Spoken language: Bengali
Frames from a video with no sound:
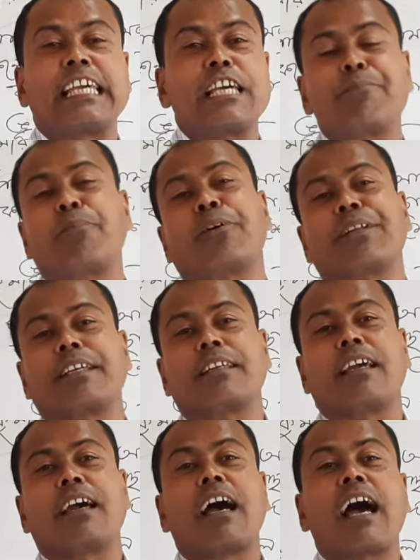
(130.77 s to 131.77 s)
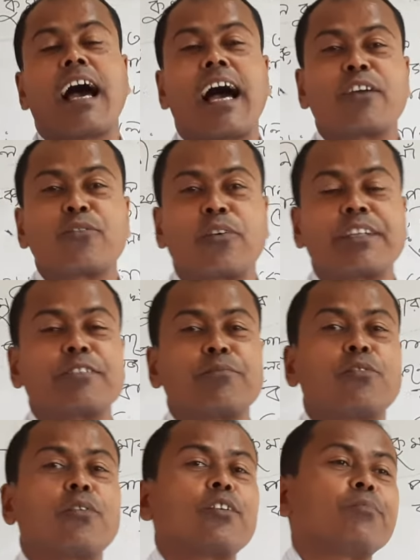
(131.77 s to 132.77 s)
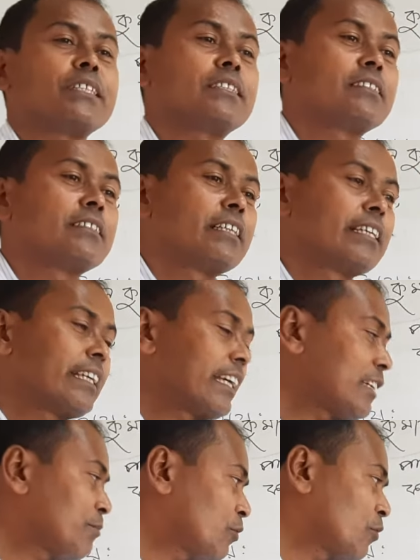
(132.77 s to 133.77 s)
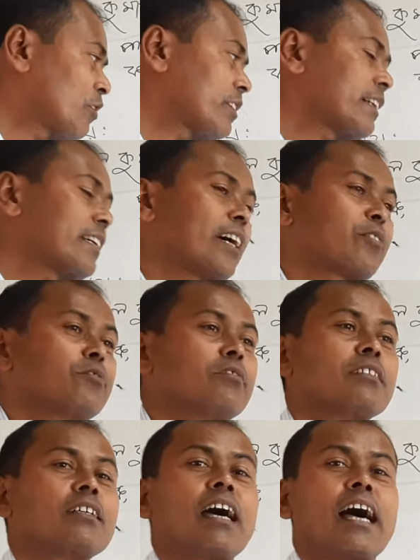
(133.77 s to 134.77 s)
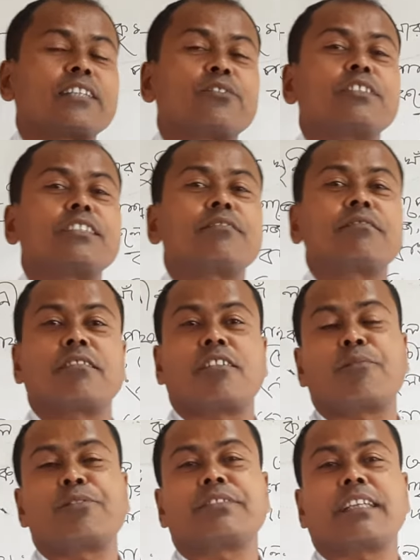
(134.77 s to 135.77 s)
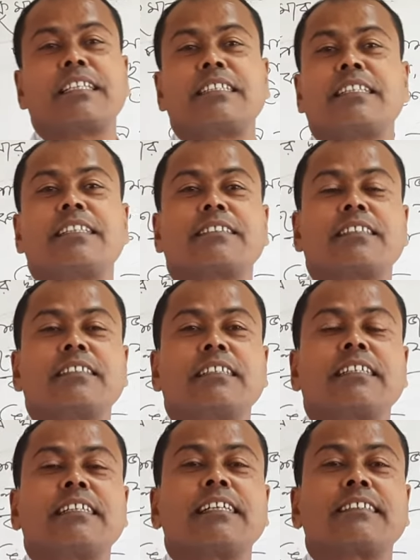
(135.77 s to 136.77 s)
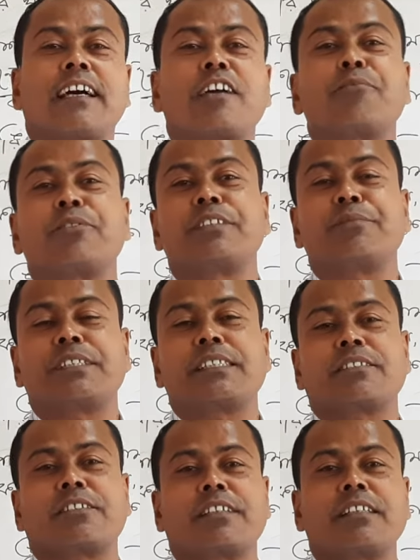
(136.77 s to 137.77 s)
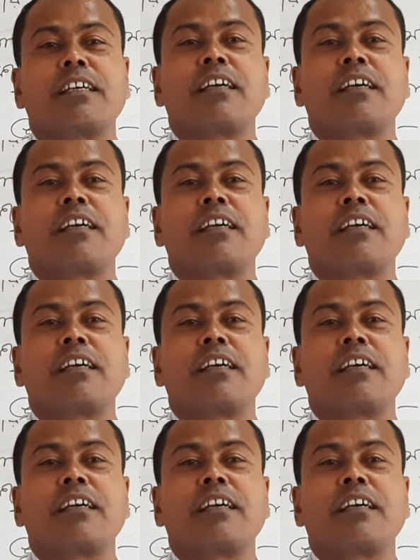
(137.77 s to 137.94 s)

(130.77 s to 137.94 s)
এরপরে আরও অনেক ভূগোলবিদ এই ভূগোলটাকে আরও আধুনিক অবস্থায় নিয়ে গেছেন তার মধ্যে বিশেষ করে